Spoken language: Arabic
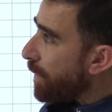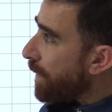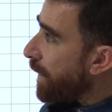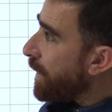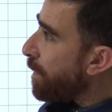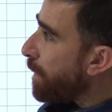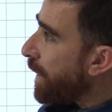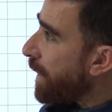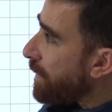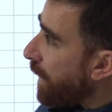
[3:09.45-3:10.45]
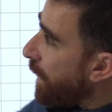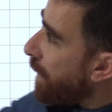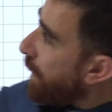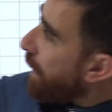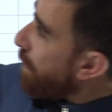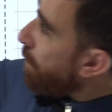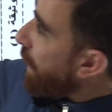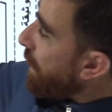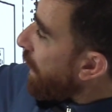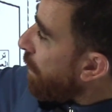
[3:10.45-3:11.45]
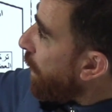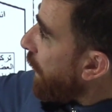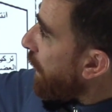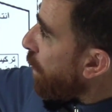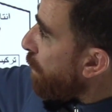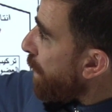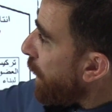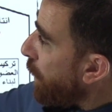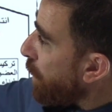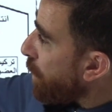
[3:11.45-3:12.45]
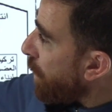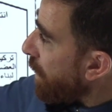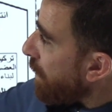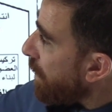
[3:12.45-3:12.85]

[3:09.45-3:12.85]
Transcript: لدينا البيانات إذا بيان رقم واحد راه يمثل عنصر